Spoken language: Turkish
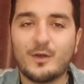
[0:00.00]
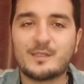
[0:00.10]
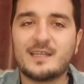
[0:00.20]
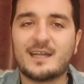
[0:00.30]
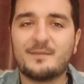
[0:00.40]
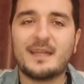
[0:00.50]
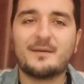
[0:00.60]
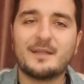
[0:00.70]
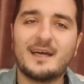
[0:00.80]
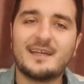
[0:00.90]
Dostlar
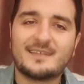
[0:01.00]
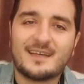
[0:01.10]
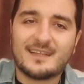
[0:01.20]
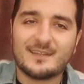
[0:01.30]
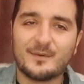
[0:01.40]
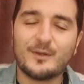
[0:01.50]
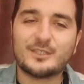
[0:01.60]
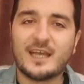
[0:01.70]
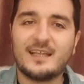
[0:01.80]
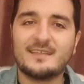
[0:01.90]
merhabalar kanalıma
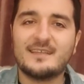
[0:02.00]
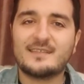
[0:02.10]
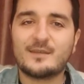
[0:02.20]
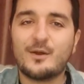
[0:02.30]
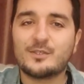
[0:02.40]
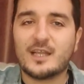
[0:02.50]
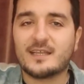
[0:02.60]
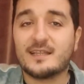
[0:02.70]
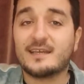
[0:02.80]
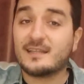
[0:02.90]
hoş geldiniz.
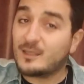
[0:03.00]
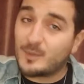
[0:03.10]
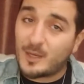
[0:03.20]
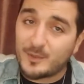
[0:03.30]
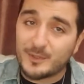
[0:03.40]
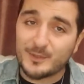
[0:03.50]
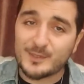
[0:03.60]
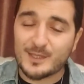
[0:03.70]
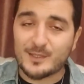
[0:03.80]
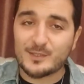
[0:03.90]
Öncelikle kanalıma abone
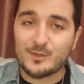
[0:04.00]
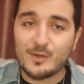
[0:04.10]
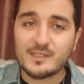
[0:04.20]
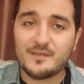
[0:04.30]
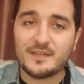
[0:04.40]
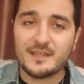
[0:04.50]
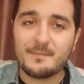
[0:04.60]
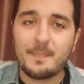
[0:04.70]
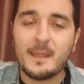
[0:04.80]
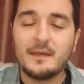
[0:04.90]
olursanız çok sevinirim.